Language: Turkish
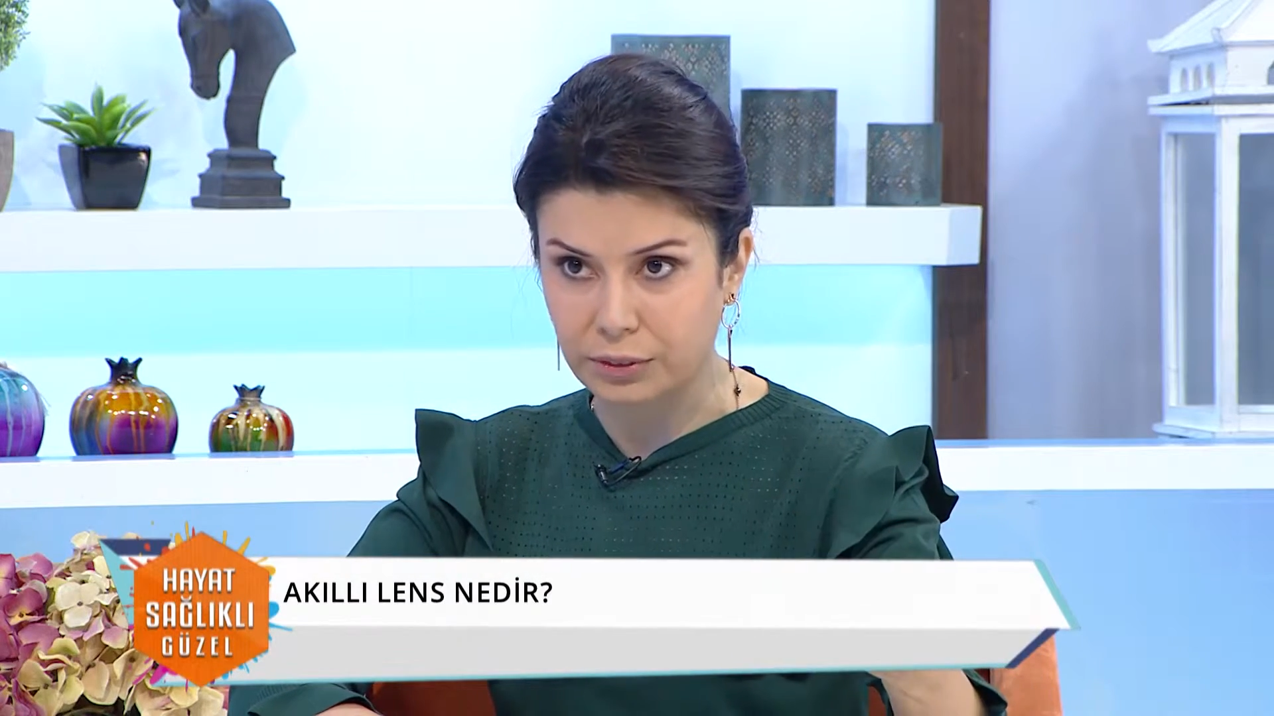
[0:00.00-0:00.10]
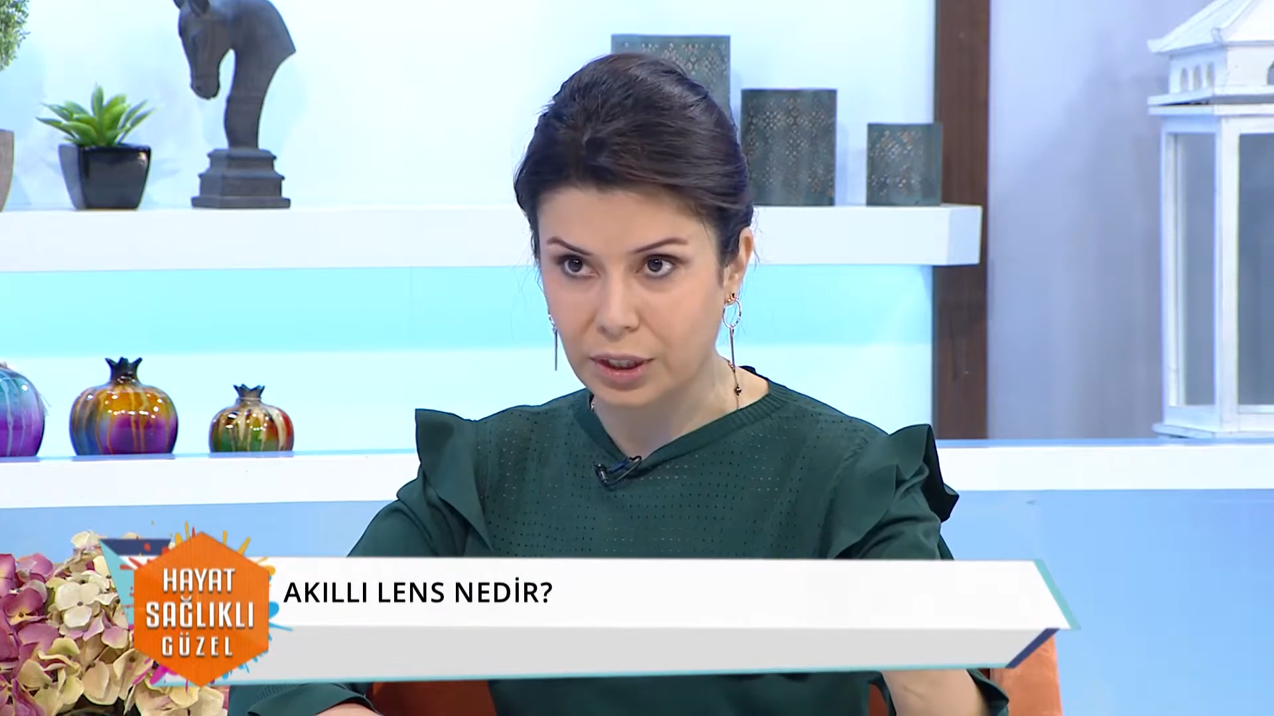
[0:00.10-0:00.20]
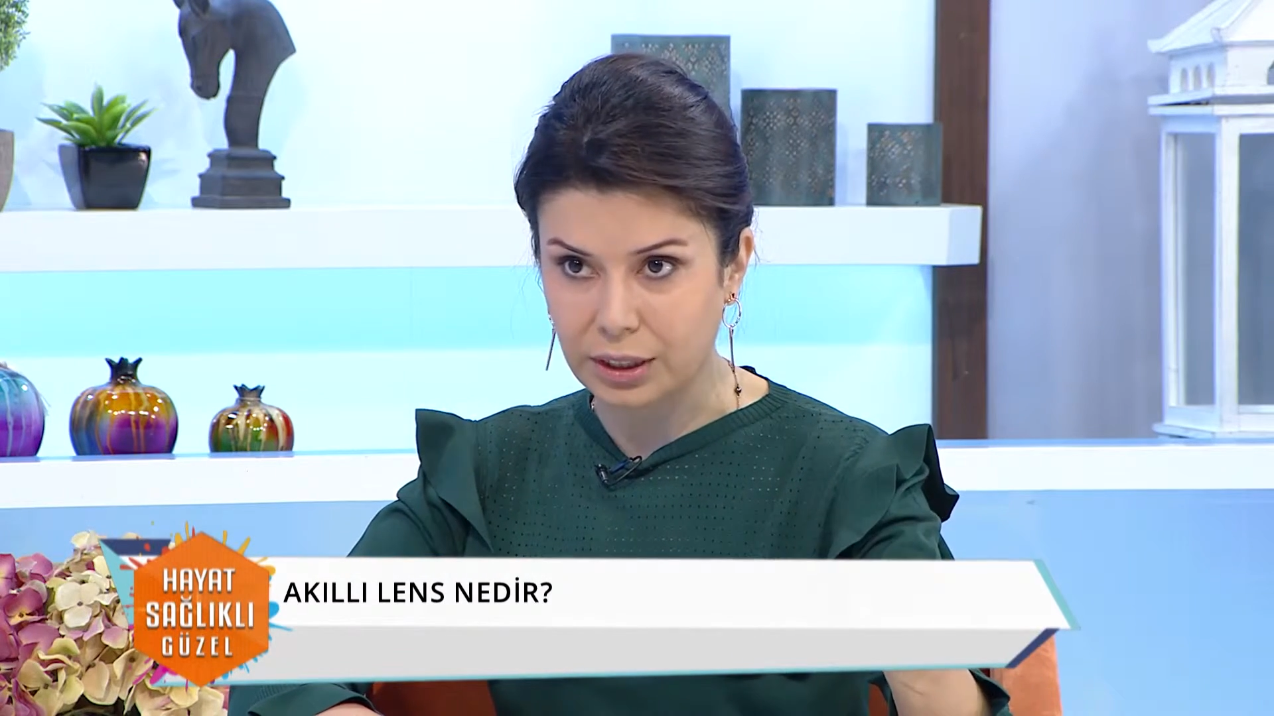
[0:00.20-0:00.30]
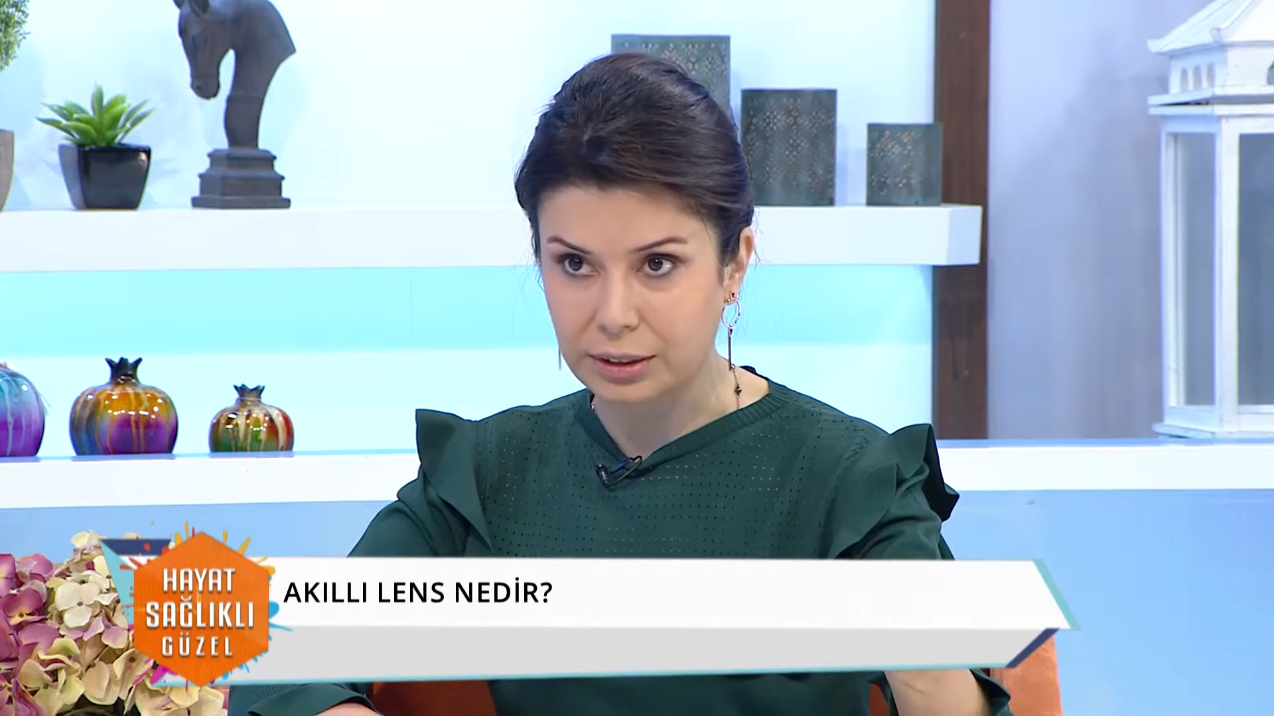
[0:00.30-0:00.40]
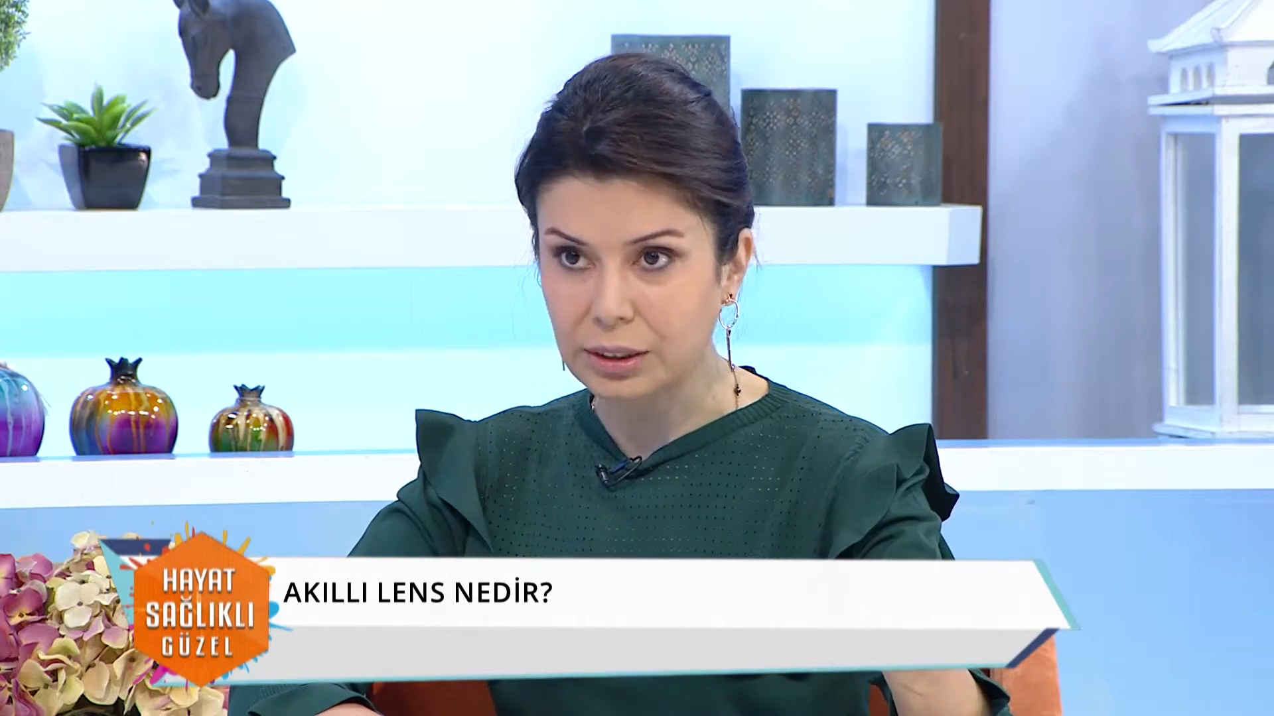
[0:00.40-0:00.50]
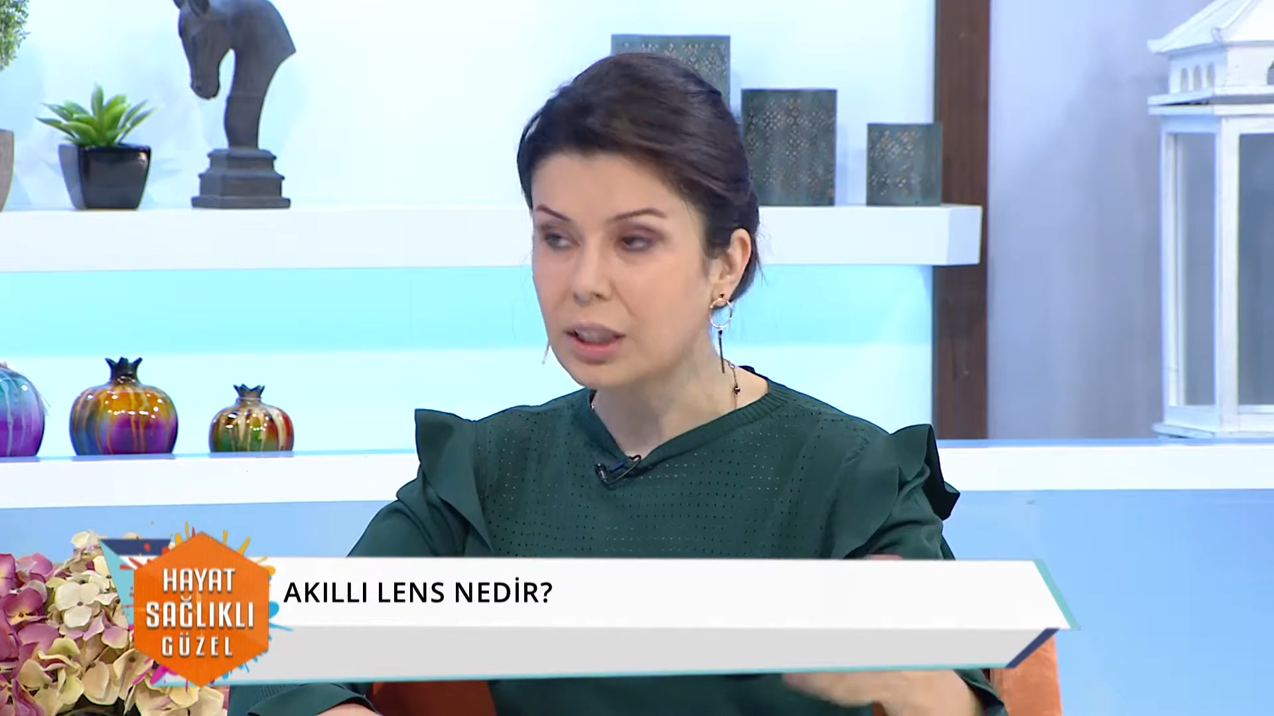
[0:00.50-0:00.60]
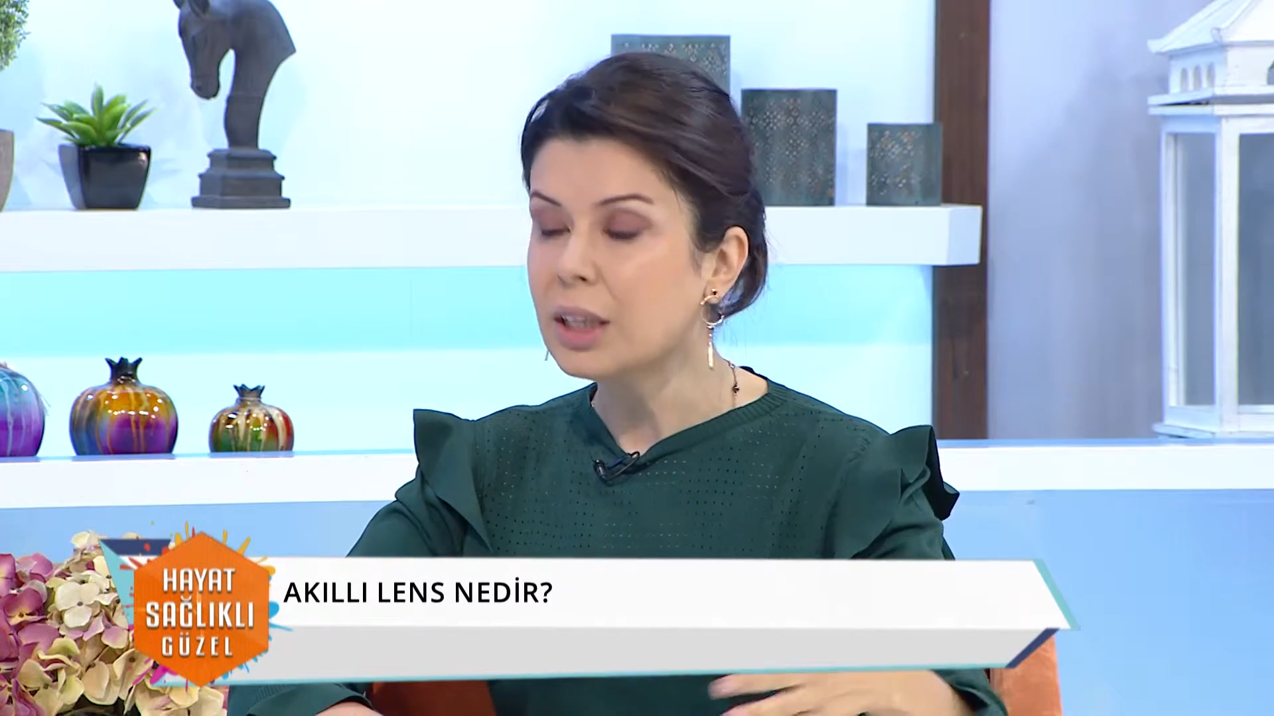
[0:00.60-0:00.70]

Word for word: hmm. vardı.